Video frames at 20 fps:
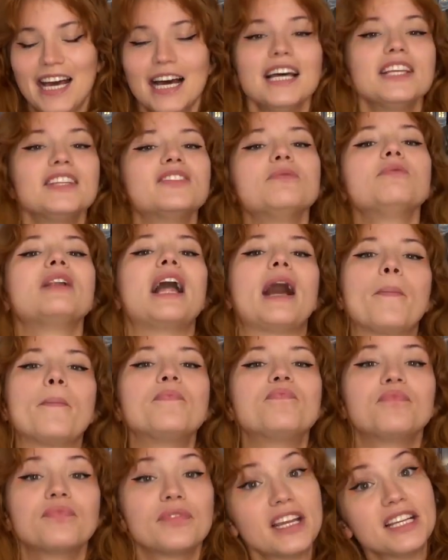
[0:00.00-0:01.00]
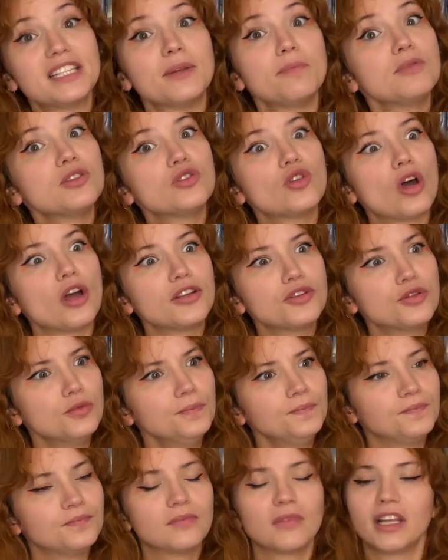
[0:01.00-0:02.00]
Mas vamos lá. Nesse episódio,
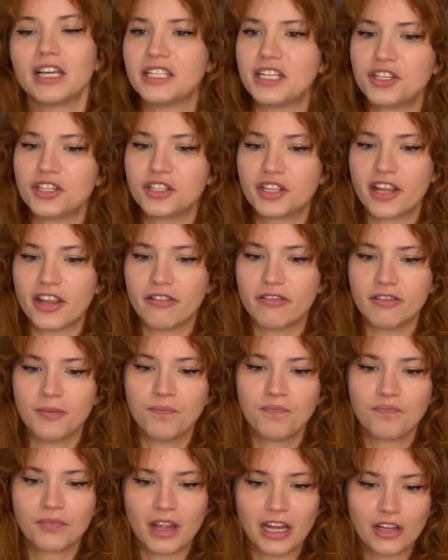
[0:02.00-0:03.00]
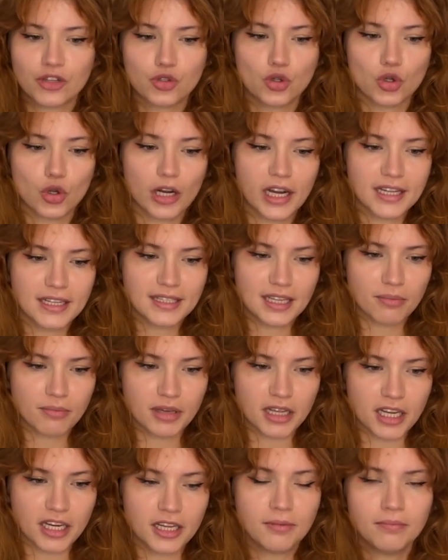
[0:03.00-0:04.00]
a gente teve a Soka e
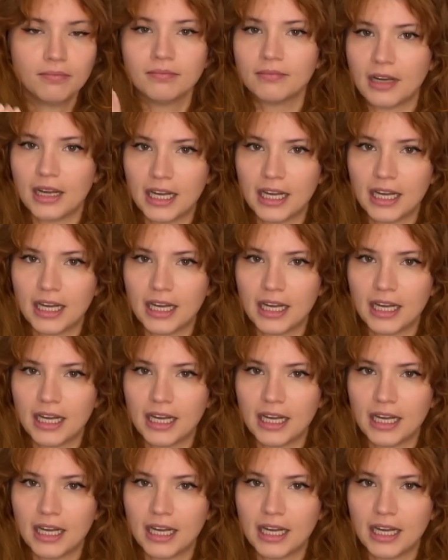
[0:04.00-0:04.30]
Sabine